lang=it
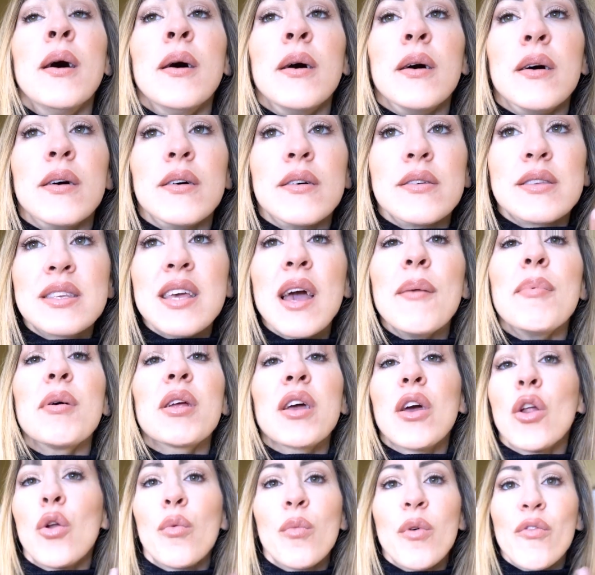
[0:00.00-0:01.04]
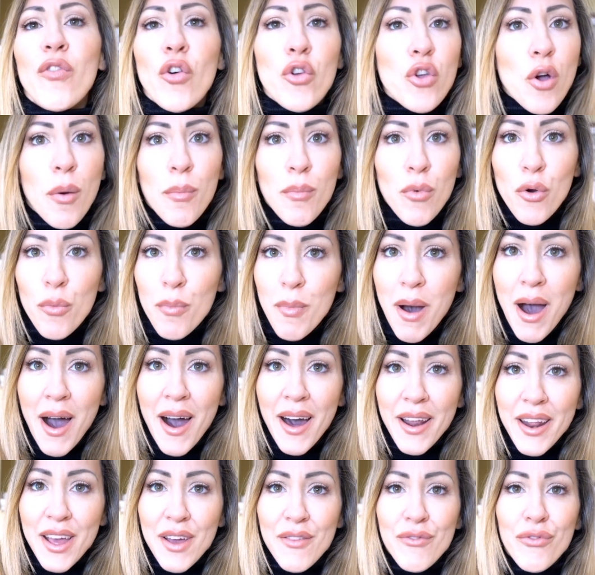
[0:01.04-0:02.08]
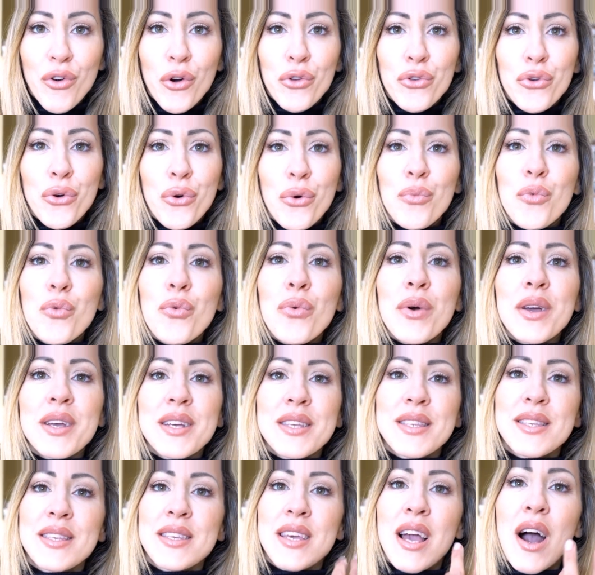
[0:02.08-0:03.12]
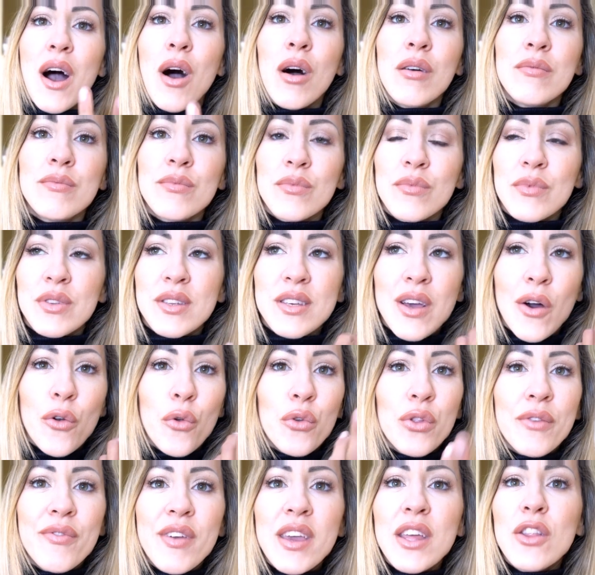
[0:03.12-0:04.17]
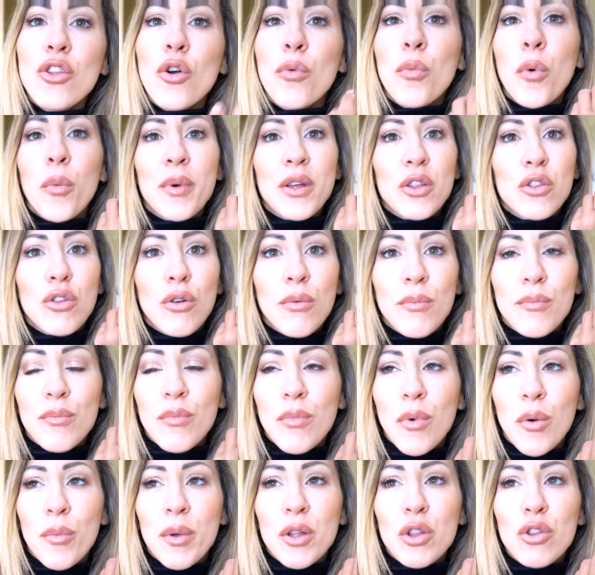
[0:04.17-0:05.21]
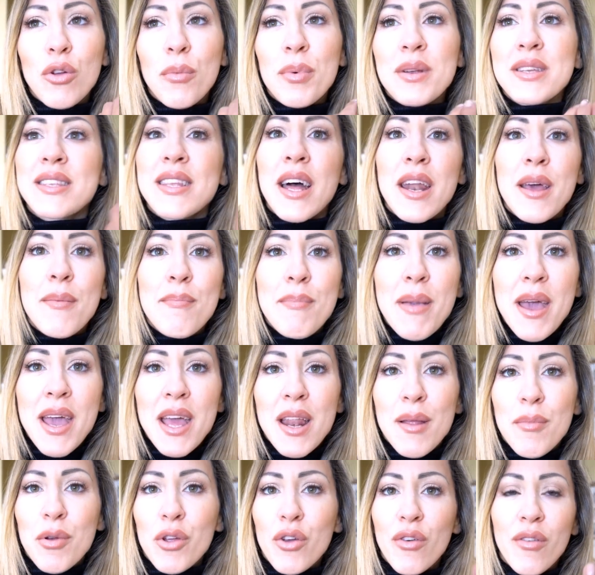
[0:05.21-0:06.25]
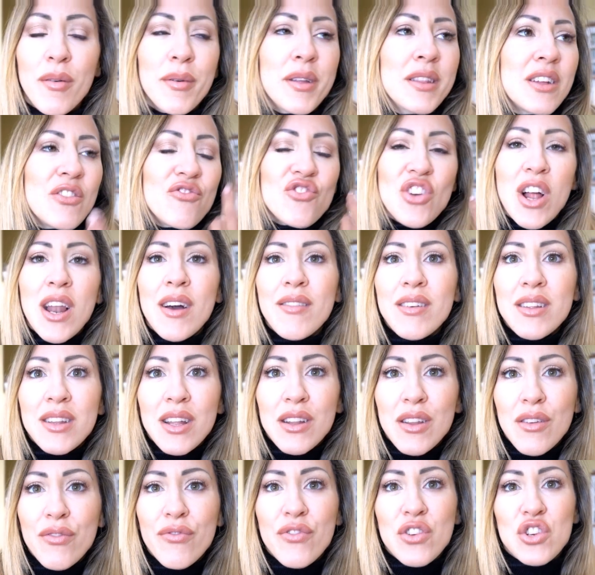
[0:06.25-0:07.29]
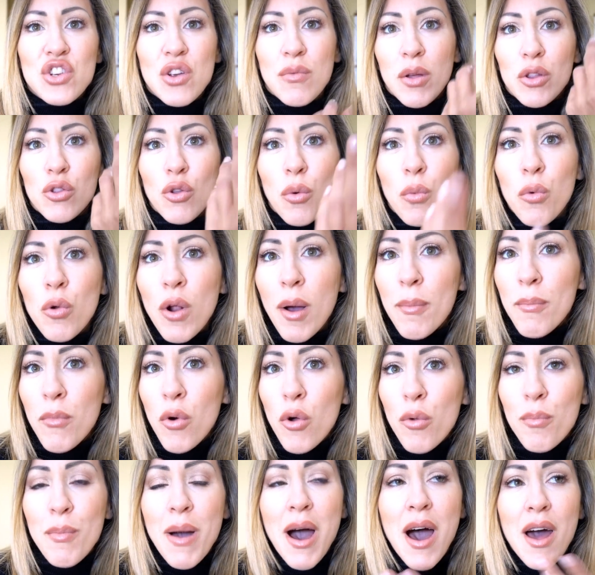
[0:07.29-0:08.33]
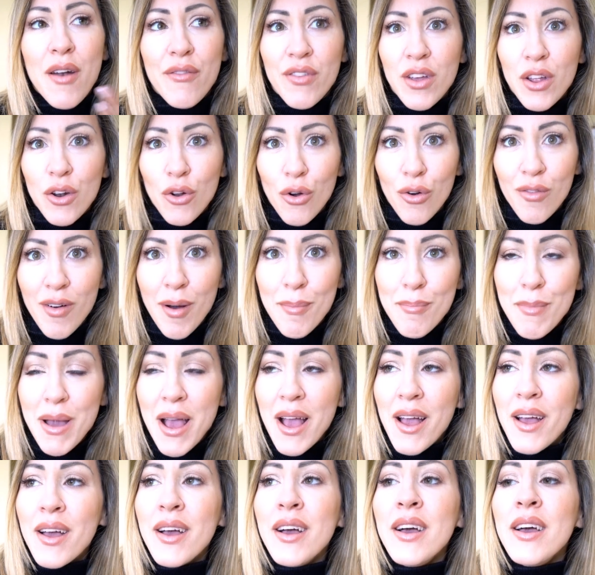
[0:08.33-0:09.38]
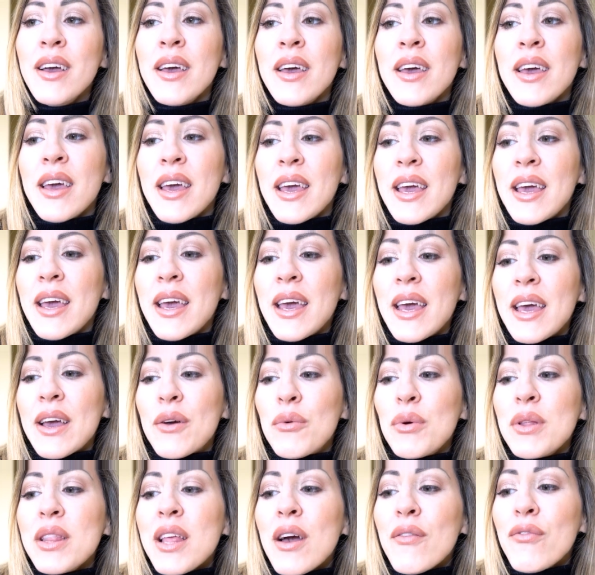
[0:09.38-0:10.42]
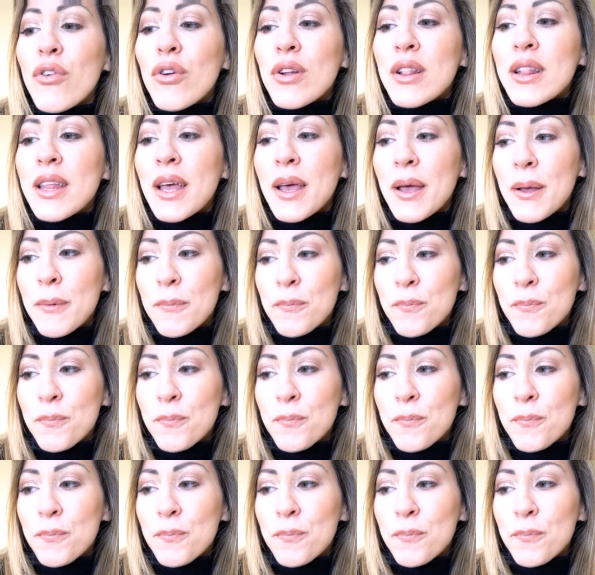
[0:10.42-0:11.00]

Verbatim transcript: eh, sia perché non mi voglio ammorbare, voglio comunque che sia, mm, siano video un momento, un momento, per stare bene, perché ovviamente già la vita è difficile, metto pure a morbarvi, no vabbè, e, e quindi a volte...